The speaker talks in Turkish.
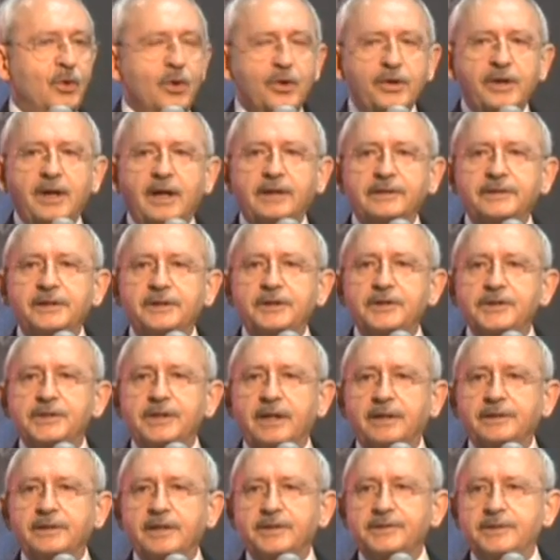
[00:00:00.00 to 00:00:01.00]
16
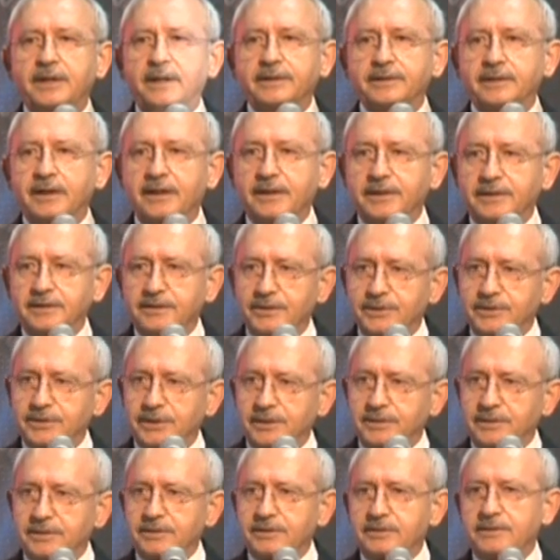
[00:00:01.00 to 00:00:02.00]
Nisan'da sandığa
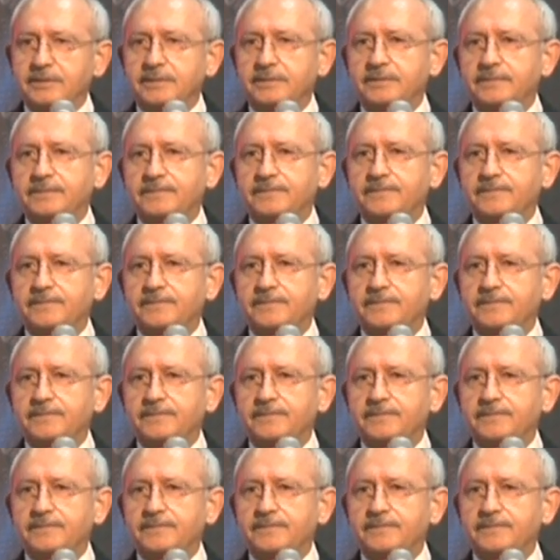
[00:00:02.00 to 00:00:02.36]
gideceğiz